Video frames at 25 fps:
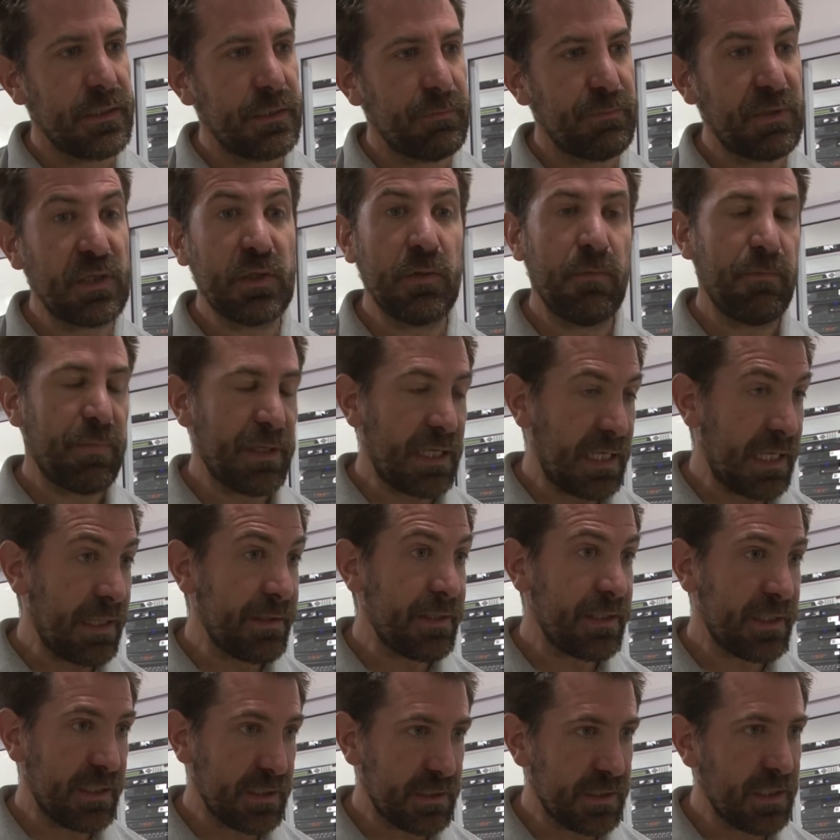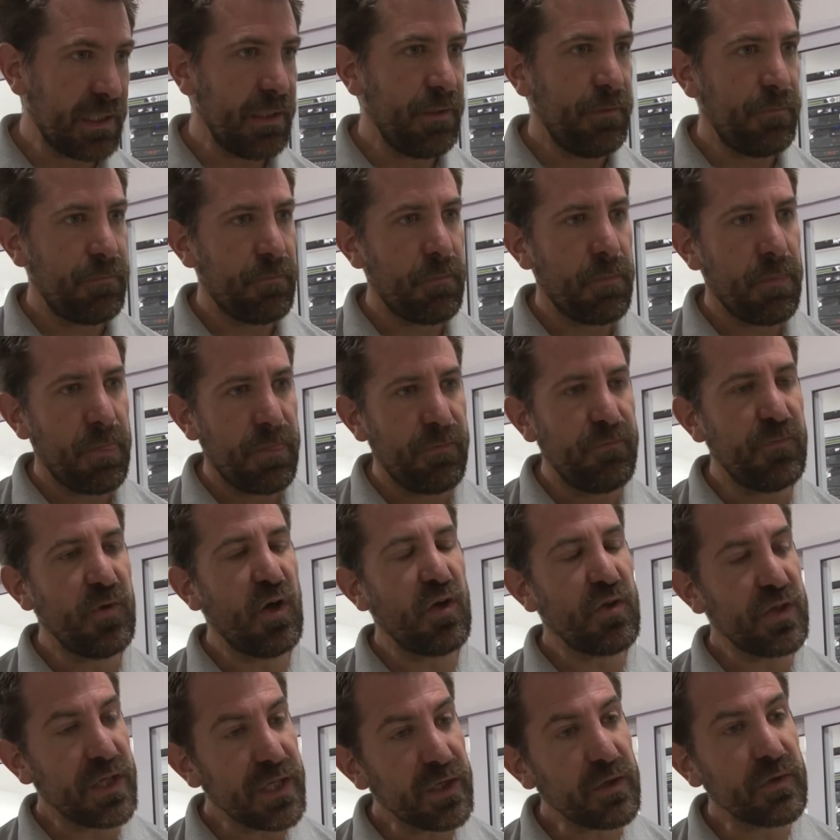perdón, para la digital,
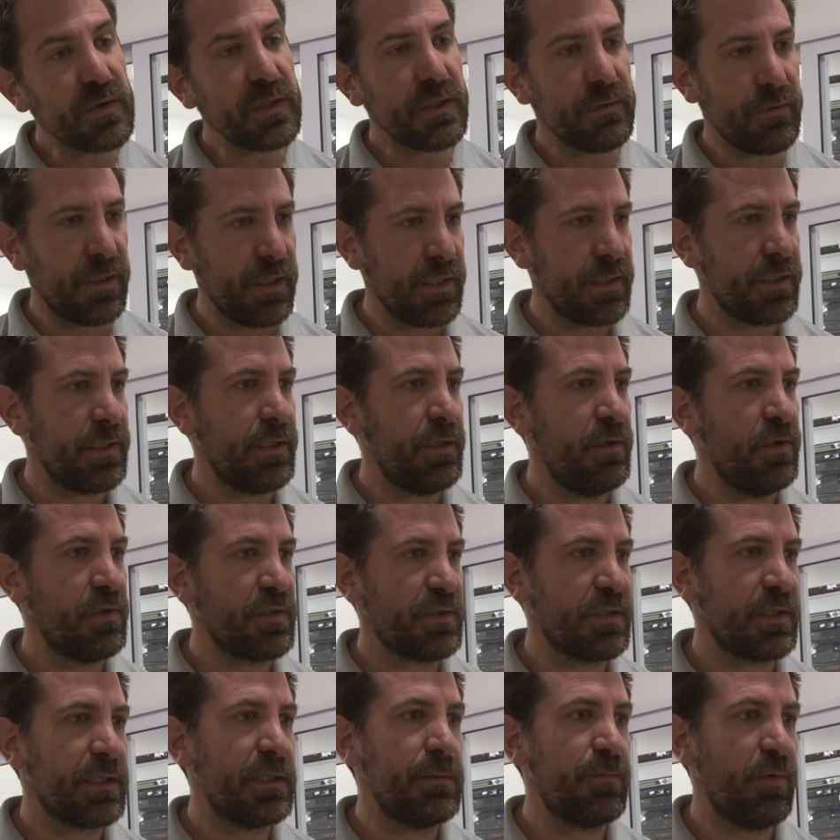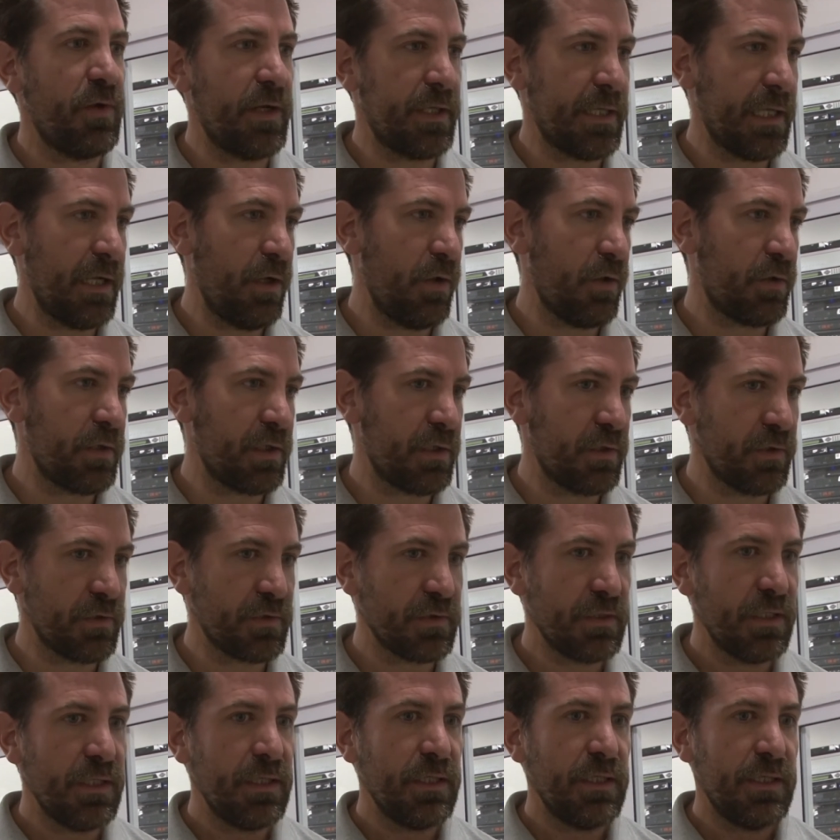nos dieron de baja los equipos
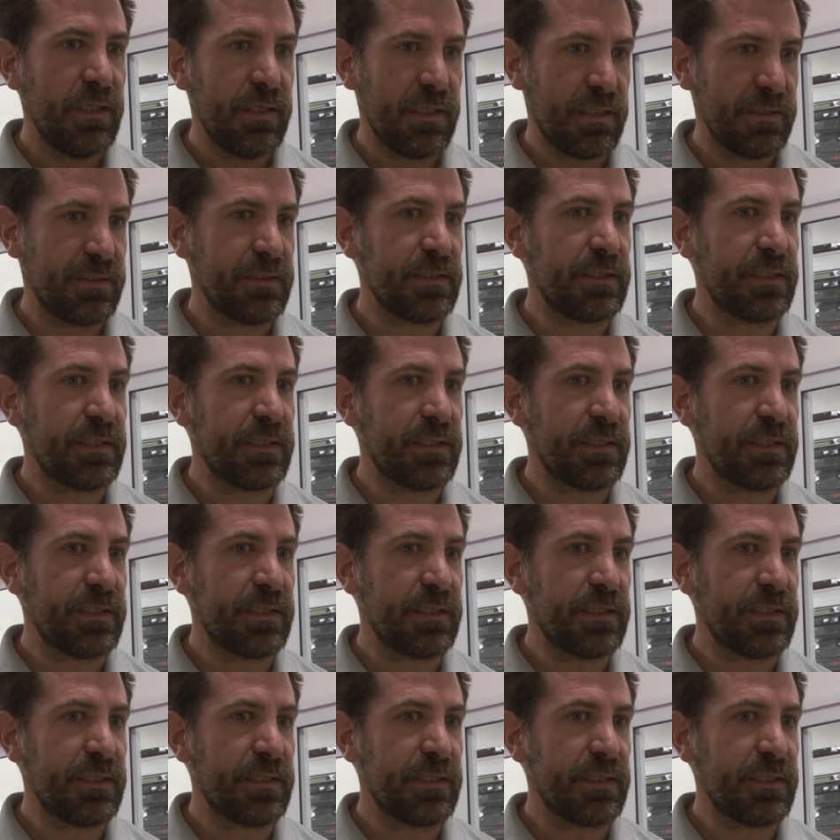analógicos. Así